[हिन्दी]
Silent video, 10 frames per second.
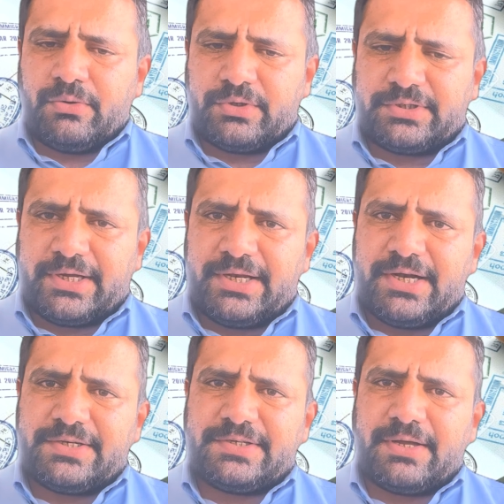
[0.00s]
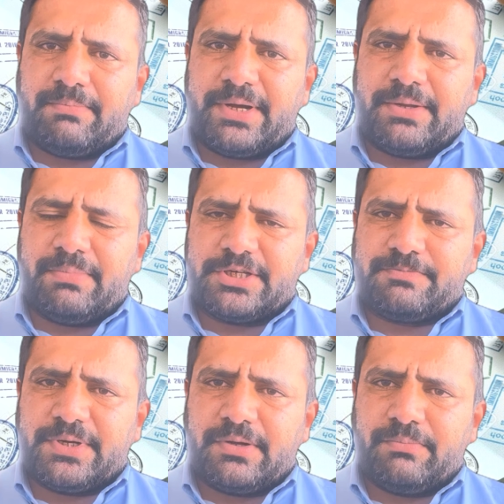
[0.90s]
और थाईलैंड से आप बाय
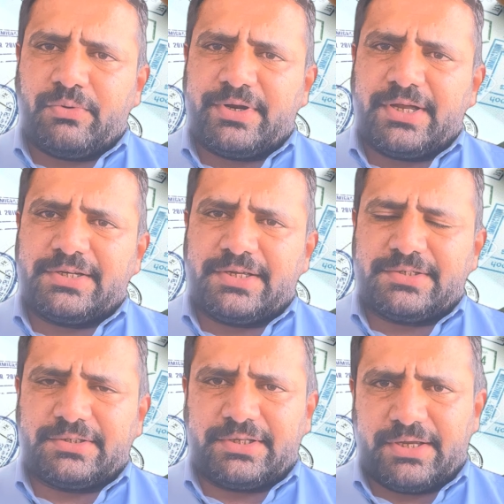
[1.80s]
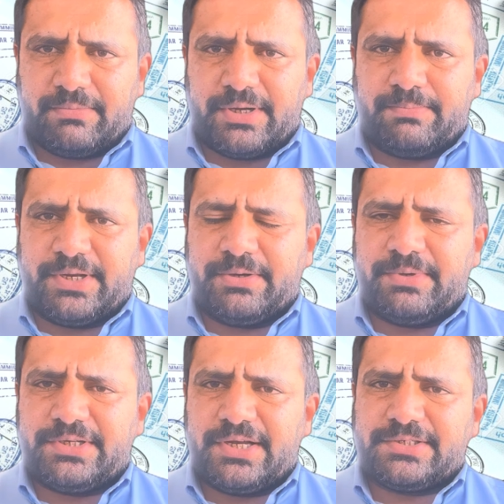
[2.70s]
बस भी कंबोडिया जा सकते हैं बाय प्लेन
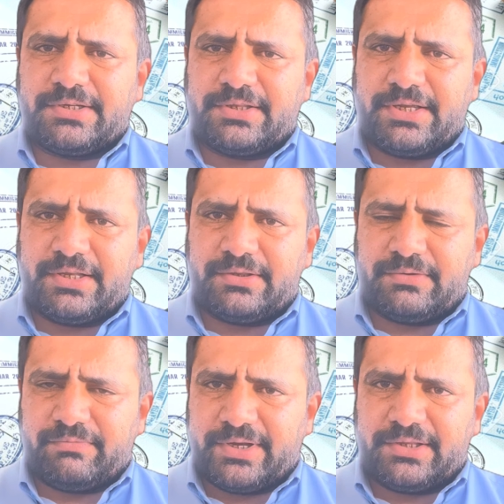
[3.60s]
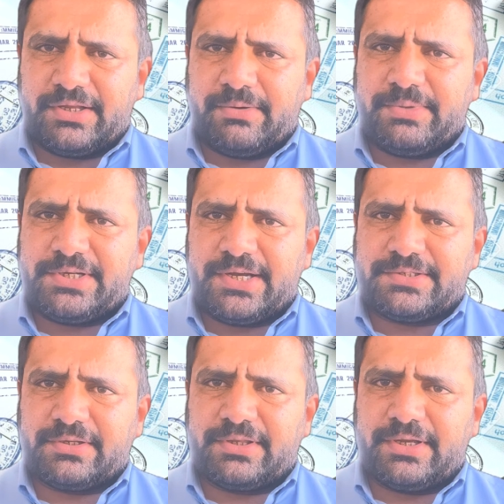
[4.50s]
भी जा सकते हैं वियतनाम भी जा
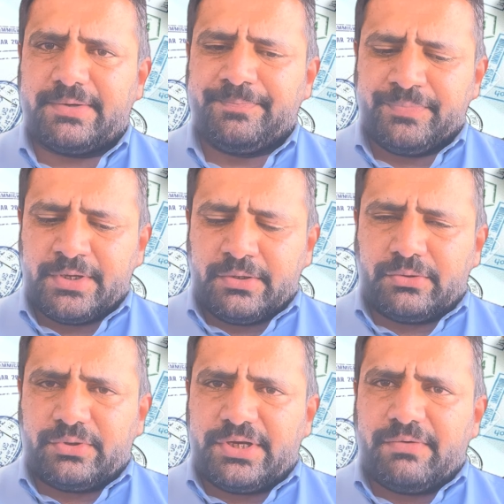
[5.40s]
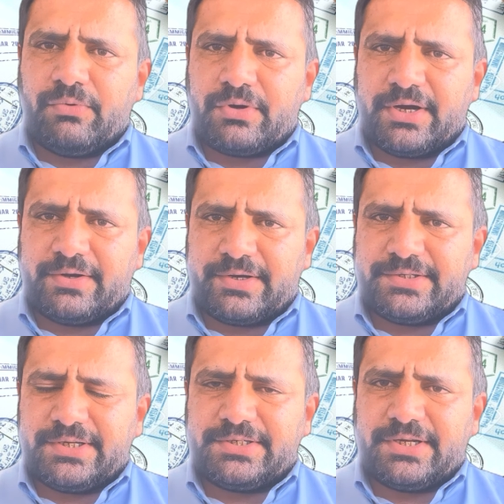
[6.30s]
सकते हैं तो ये वो
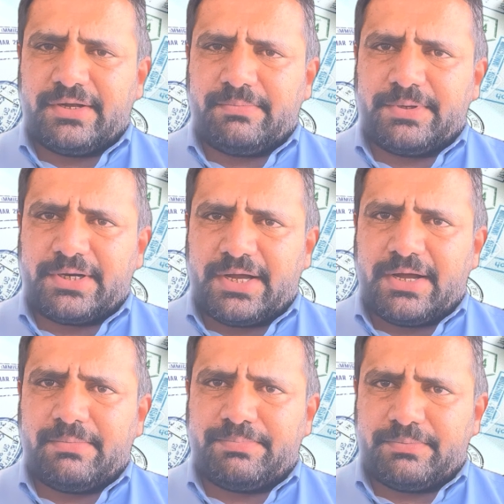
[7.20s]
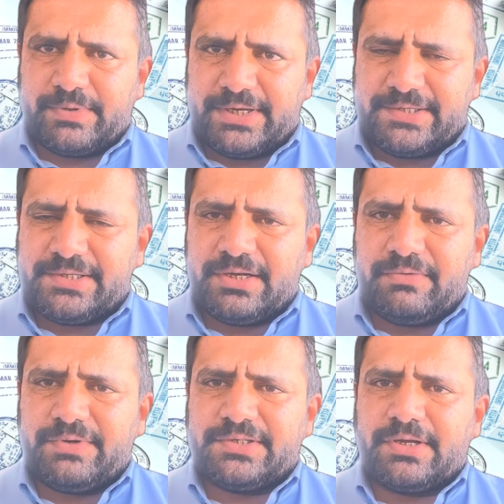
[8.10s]
कंट्रीज़ हैं जहाँ पर आप
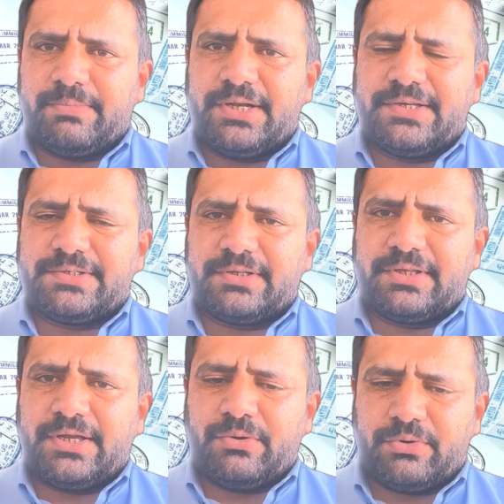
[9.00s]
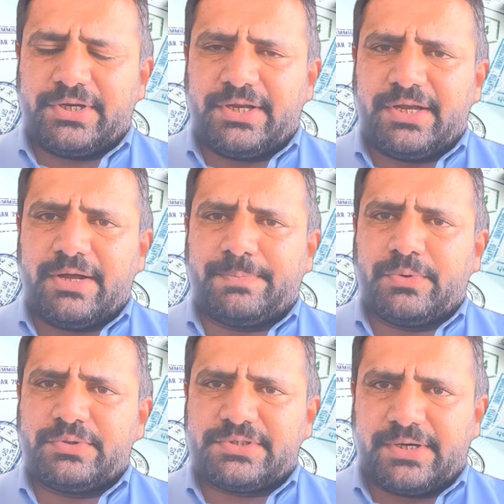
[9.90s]
इजीली वीज़ा भी ले सकते हैं और ये
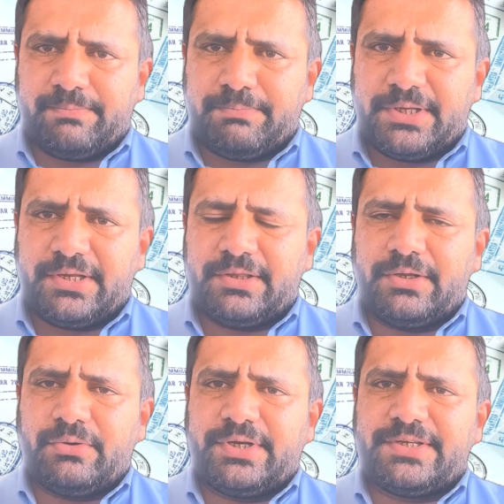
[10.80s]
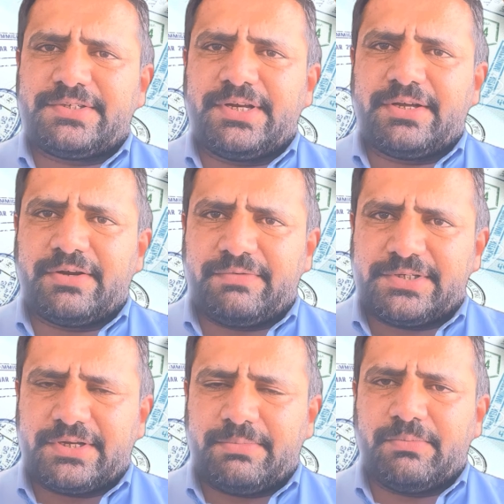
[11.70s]
आपको स्टैम्प भी देते हैं और ये स्टिकर
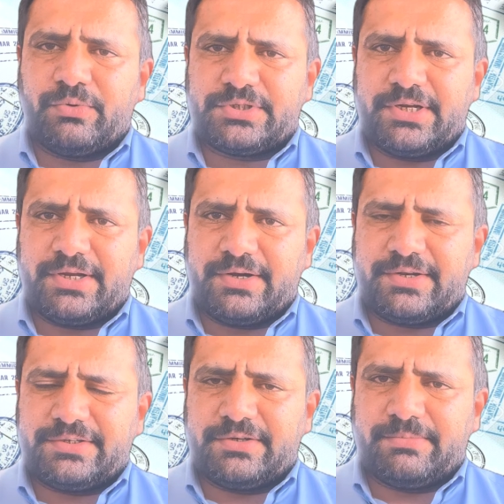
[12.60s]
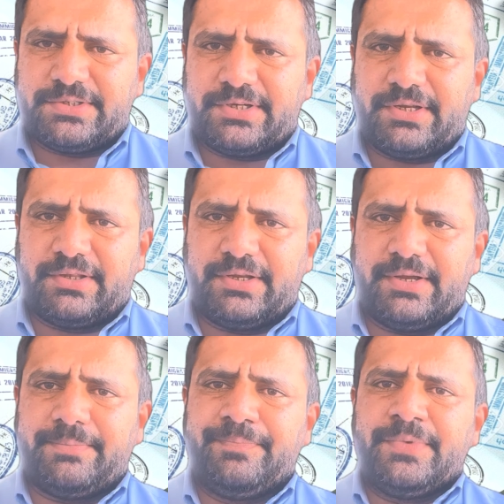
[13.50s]
वीज़ा भी मोस्टली कंट्रीज इनमें से देती
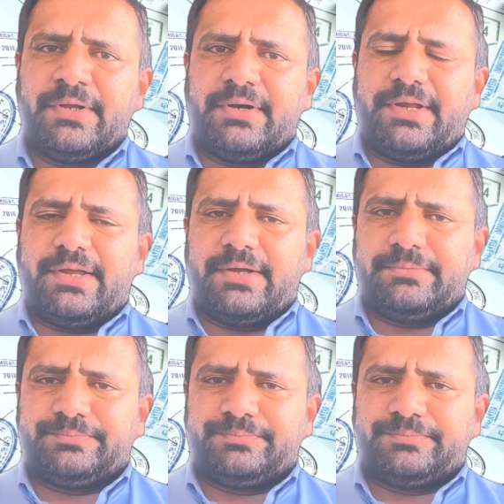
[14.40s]
हैं ठीक है